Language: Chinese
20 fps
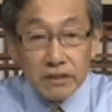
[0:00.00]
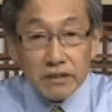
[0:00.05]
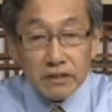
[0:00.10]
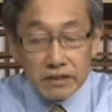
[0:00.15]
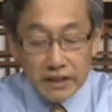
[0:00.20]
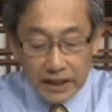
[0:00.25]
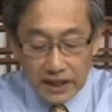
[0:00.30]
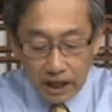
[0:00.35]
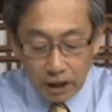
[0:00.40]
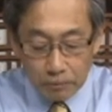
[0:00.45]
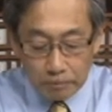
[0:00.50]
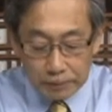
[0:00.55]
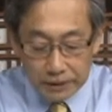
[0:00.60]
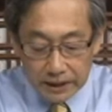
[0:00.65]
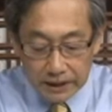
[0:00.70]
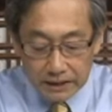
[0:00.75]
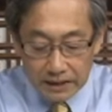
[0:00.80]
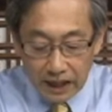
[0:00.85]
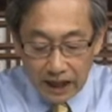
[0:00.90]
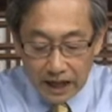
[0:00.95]
也要
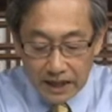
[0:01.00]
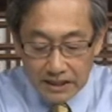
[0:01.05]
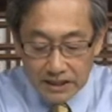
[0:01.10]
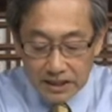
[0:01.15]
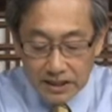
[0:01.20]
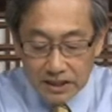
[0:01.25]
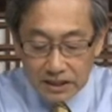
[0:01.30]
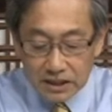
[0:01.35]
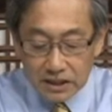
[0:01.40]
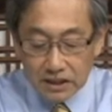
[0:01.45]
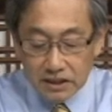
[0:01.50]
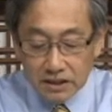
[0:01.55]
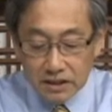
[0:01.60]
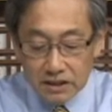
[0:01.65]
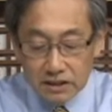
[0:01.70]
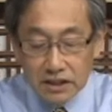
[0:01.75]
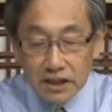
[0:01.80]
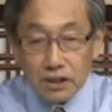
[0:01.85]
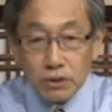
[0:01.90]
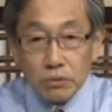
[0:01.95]
凭爱心行事，
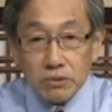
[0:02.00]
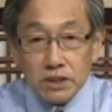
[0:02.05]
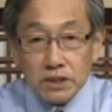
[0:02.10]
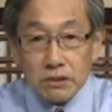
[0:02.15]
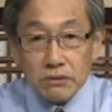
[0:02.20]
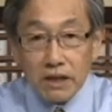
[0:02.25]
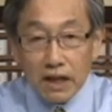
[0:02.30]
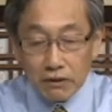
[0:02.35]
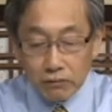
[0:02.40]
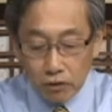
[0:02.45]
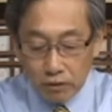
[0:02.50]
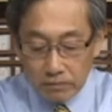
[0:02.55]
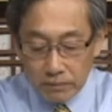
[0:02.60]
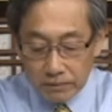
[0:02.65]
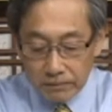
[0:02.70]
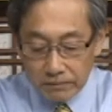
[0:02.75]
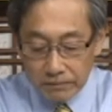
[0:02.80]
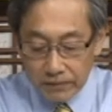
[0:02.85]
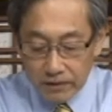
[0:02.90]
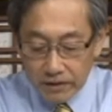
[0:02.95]
正如基督爱我们，